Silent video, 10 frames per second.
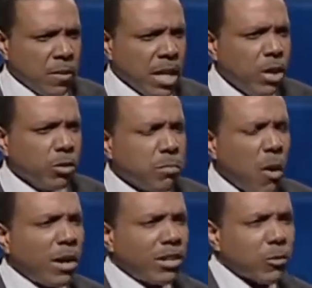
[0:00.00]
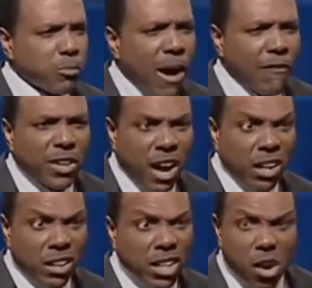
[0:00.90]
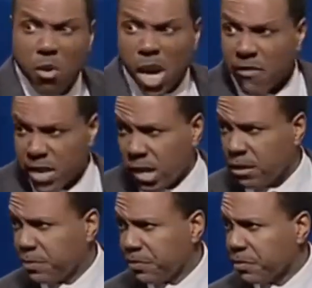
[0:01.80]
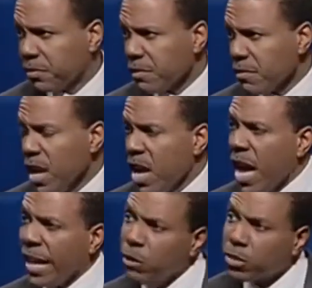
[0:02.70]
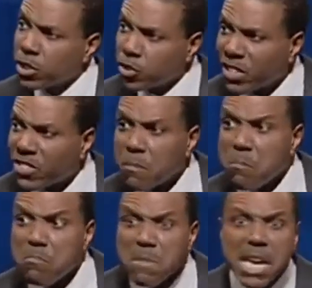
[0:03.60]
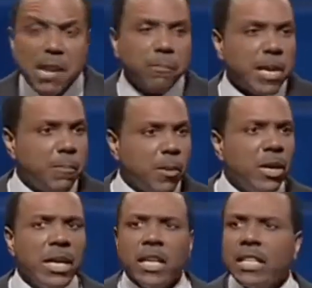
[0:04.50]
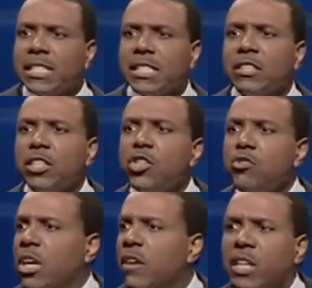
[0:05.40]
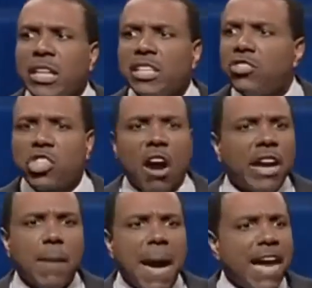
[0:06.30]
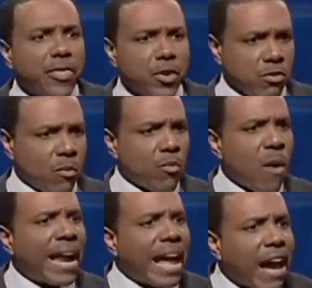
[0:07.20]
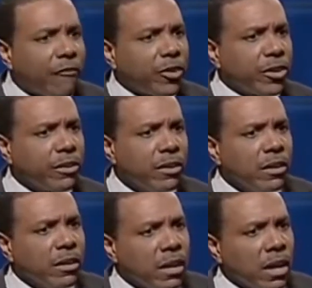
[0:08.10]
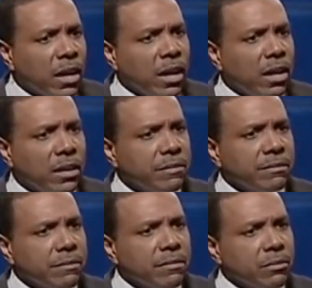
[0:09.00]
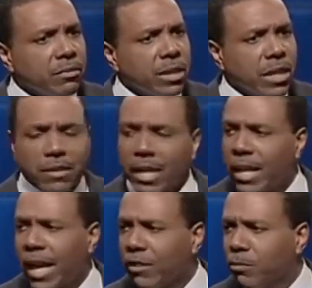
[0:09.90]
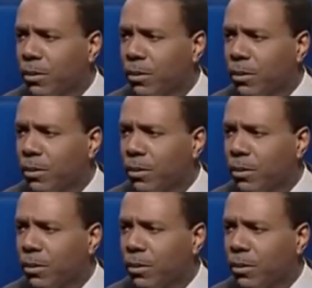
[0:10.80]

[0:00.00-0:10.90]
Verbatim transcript: Иисус был рожден как пророк в Ветхом Завете. И он обращался ко многим людям. Послушайте, Новый Завет не начался с Евангелия от Матфея, сразу же после книги Малахии.